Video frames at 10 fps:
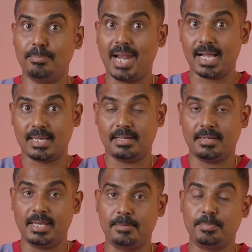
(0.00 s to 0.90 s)
ஒரு பிளாக்கை
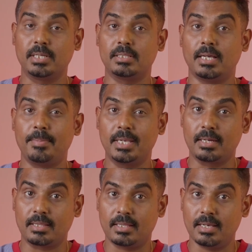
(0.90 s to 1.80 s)
க்ரியேட் பண்ணுது
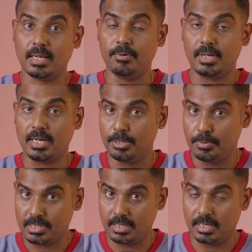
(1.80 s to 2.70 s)
அப்படிங்கிறத அவர்
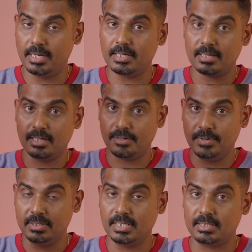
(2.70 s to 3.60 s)
கண்டுபிடிச்சார் ரெட் கலர்
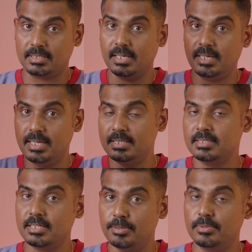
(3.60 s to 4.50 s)
ஃபில்டர்ஸை
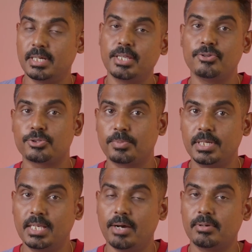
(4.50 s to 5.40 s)
லென்ஸுக்கு முன்னாடி யூஸ்
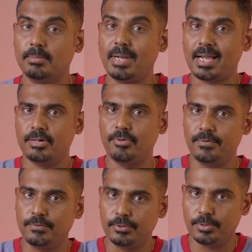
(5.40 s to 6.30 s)
பண்ணி அவர் இந்த பிளாக் அண்ட்
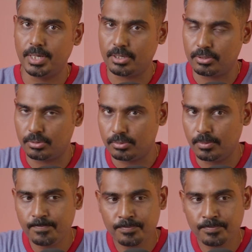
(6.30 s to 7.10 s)
ஒயிட் ஃபோட்டோ எடுக்கிறதுக்கும்